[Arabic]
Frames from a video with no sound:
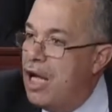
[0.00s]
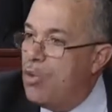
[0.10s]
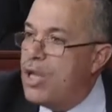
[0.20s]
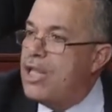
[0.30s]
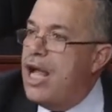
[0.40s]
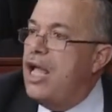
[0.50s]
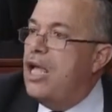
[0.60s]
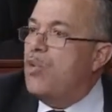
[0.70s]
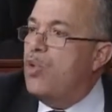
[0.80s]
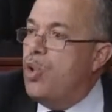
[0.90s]

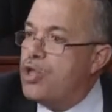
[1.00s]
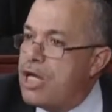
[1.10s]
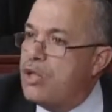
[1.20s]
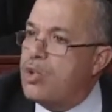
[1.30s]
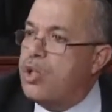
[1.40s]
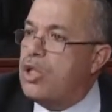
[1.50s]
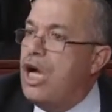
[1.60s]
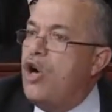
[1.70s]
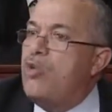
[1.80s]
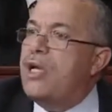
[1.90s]
الوثائق والحجاج اللي
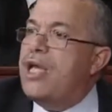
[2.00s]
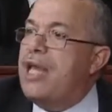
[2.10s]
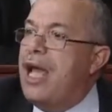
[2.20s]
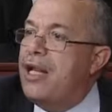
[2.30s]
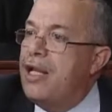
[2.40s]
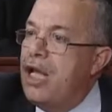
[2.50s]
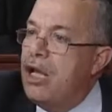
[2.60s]
وصلتها ومن خلال